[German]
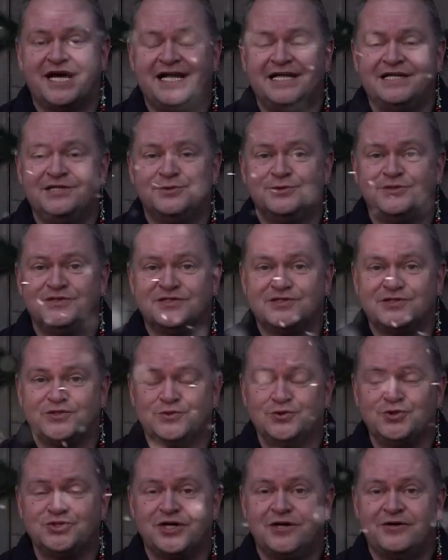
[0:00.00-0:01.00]
allen unseren
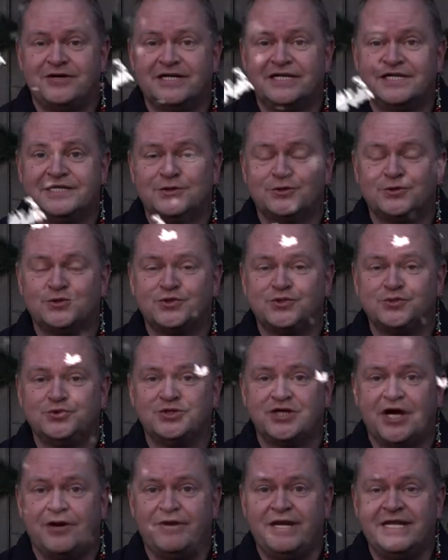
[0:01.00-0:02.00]
Zuschauerinnen und
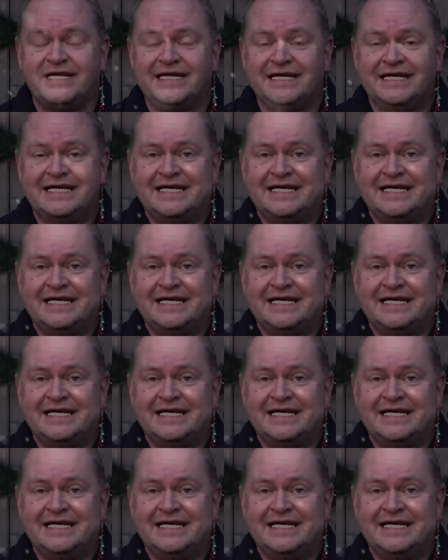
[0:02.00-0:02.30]
Zuschauern,